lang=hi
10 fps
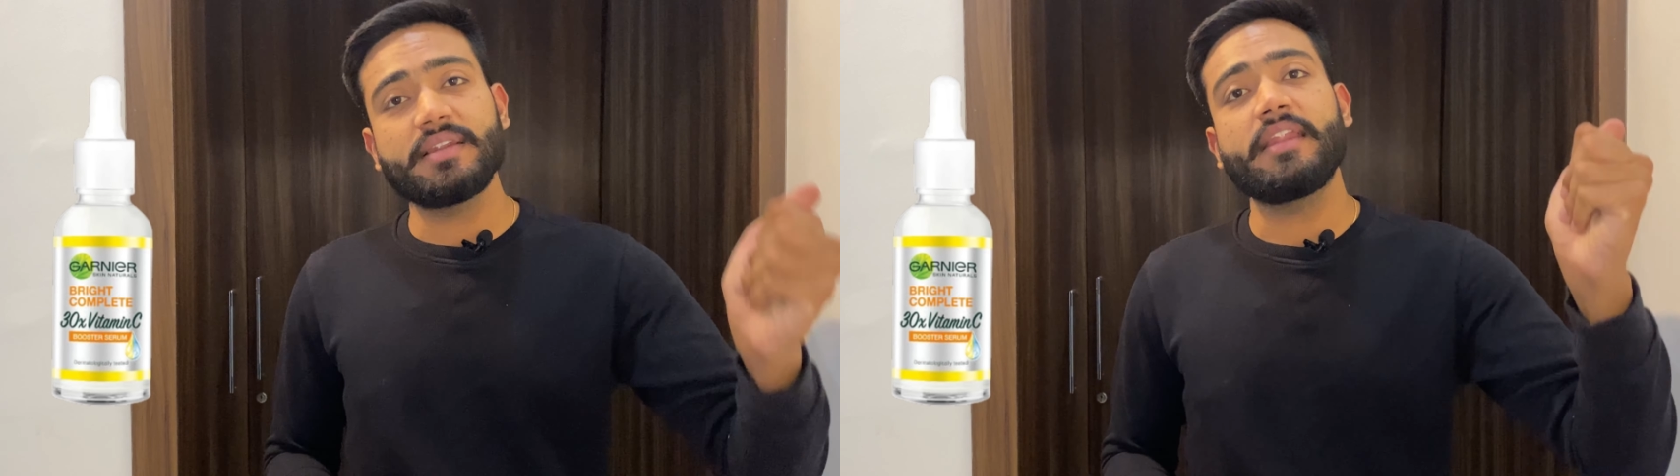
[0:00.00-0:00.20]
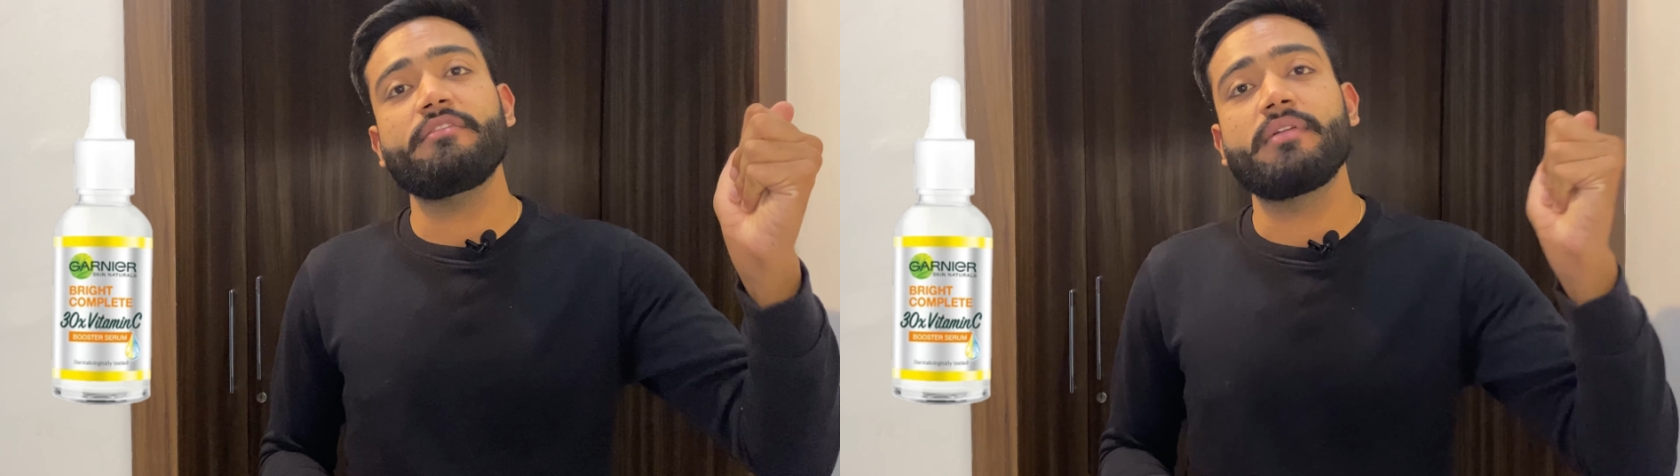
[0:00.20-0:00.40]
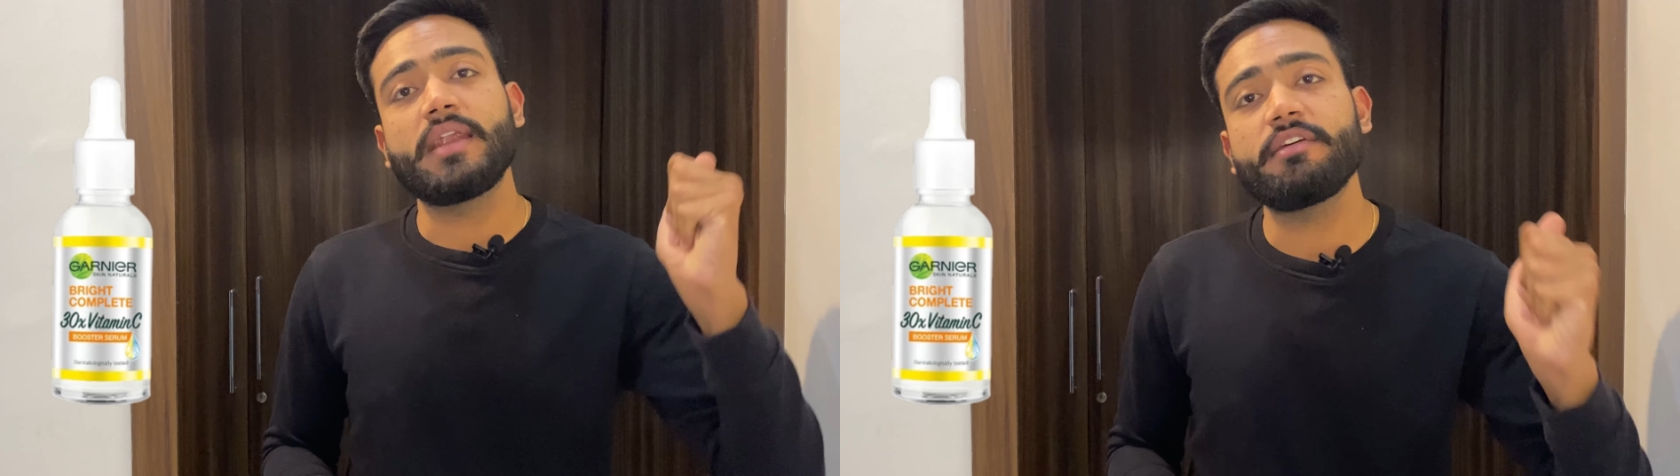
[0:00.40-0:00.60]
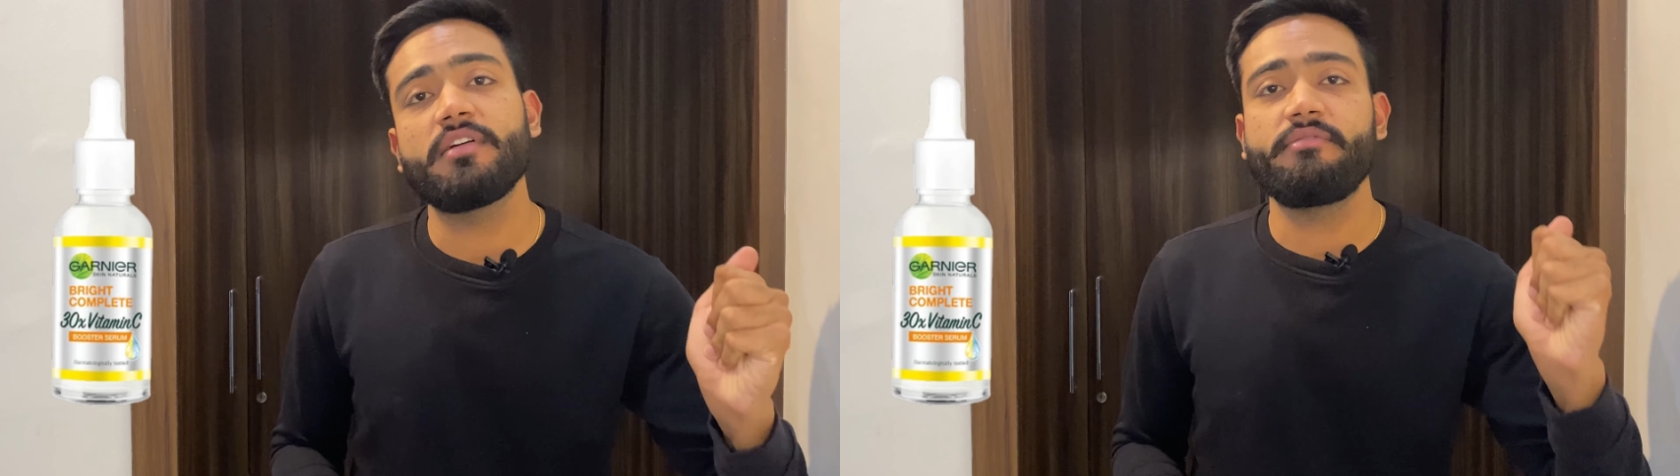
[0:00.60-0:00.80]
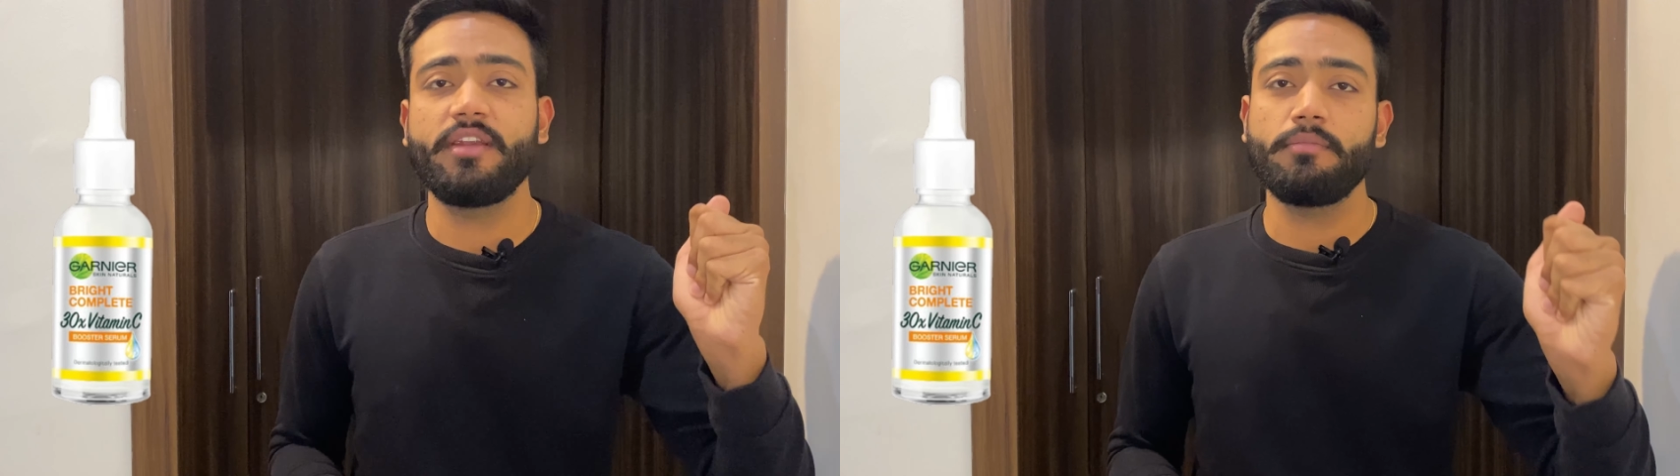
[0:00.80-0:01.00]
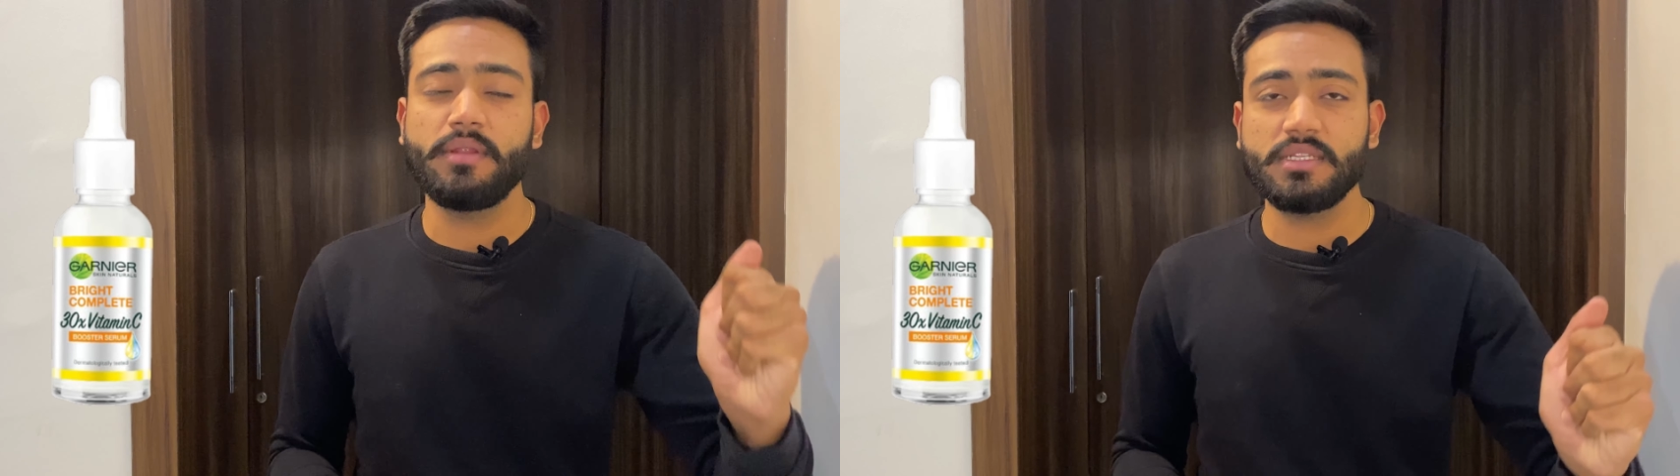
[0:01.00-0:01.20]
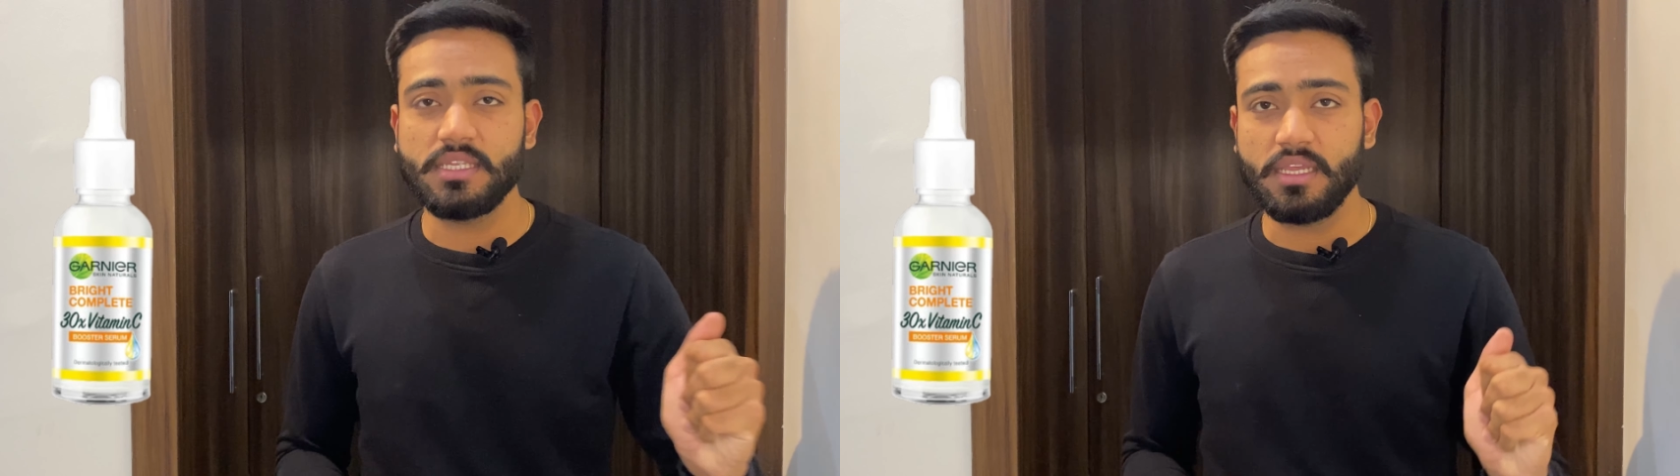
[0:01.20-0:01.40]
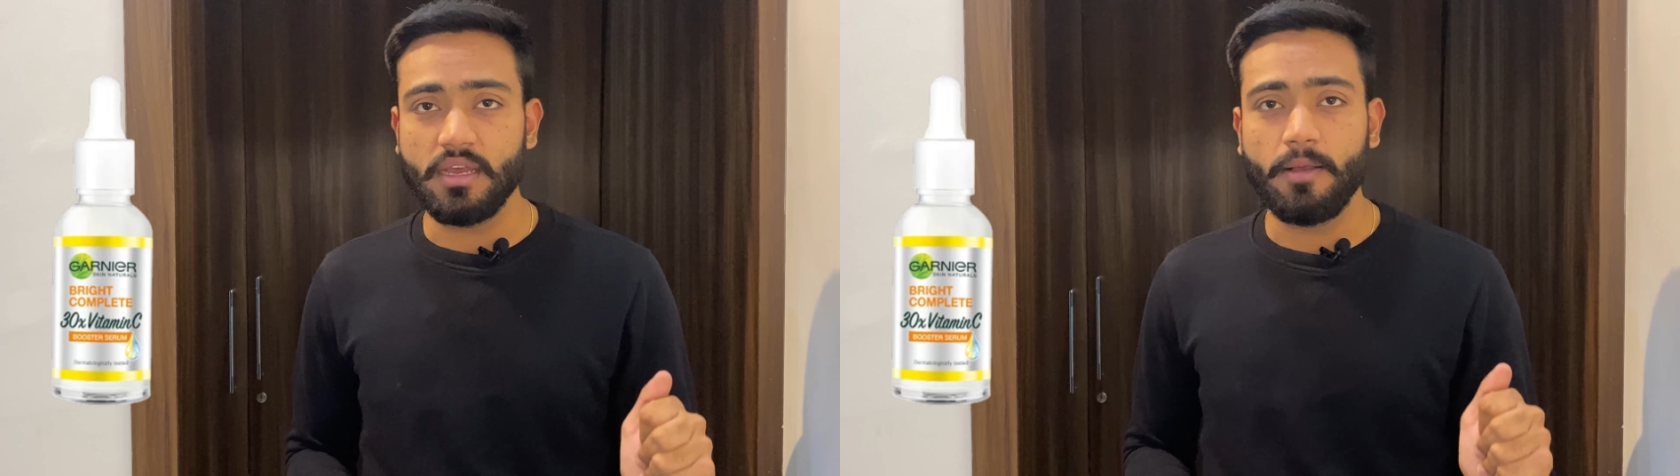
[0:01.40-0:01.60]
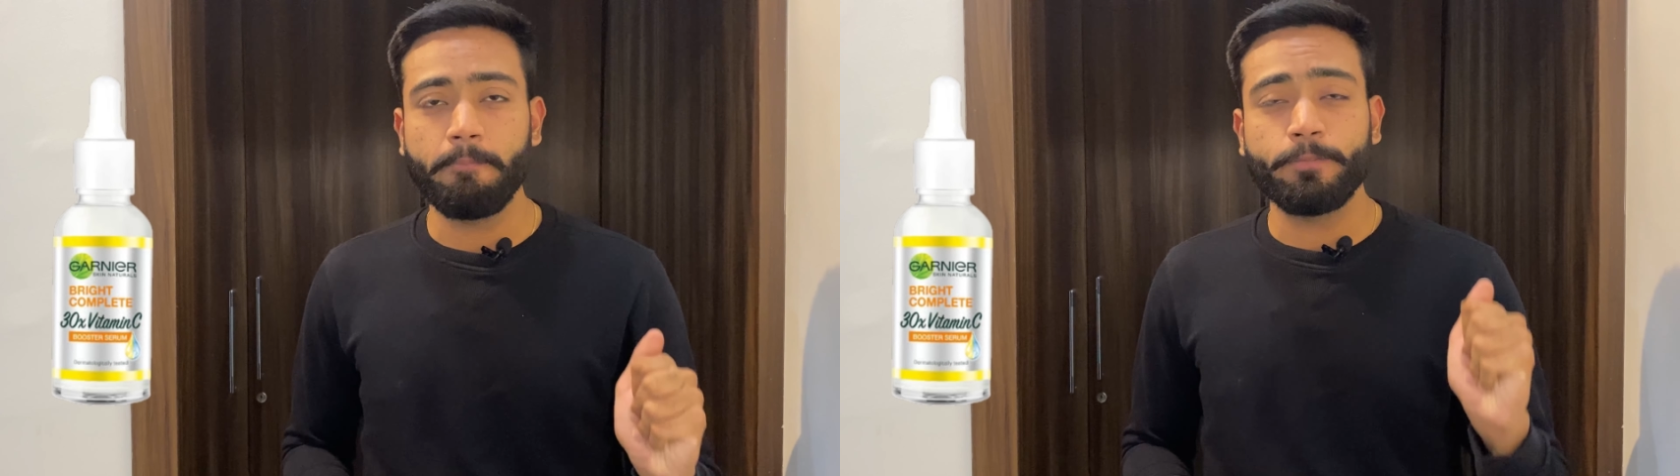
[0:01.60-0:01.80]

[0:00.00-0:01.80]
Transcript: डेरिवेटिव है विटामिन सी का